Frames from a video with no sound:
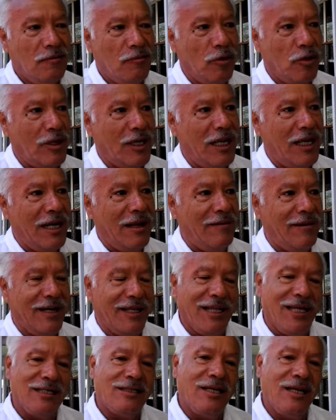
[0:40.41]
porque la
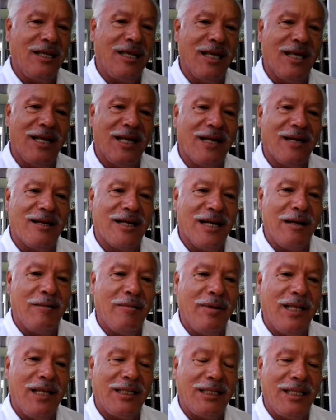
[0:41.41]
verdad si quieren
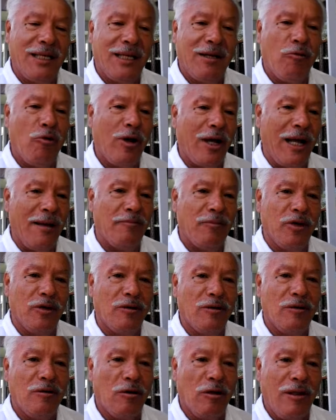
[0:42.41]
realmente un cambio,
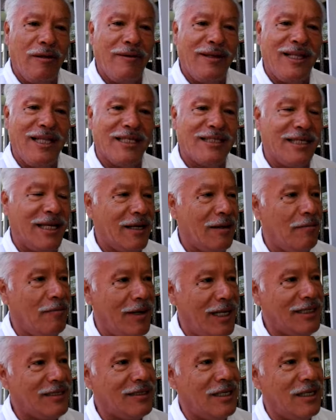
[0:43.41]
lo deben de ser en
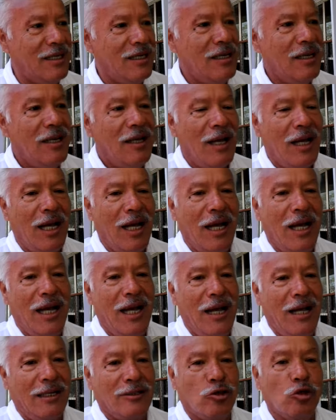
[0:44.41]
base
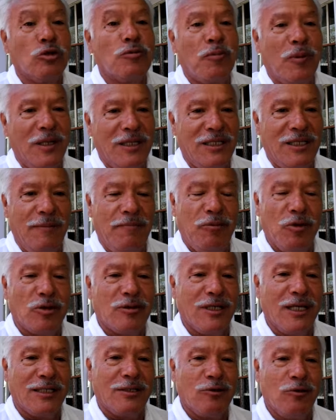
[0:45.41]
a sus
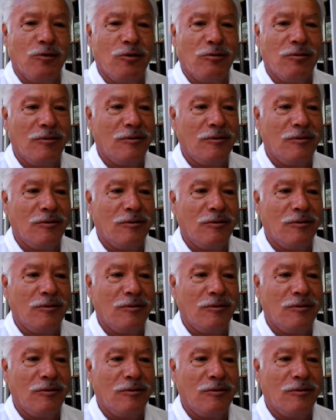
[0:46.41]
principios, a sus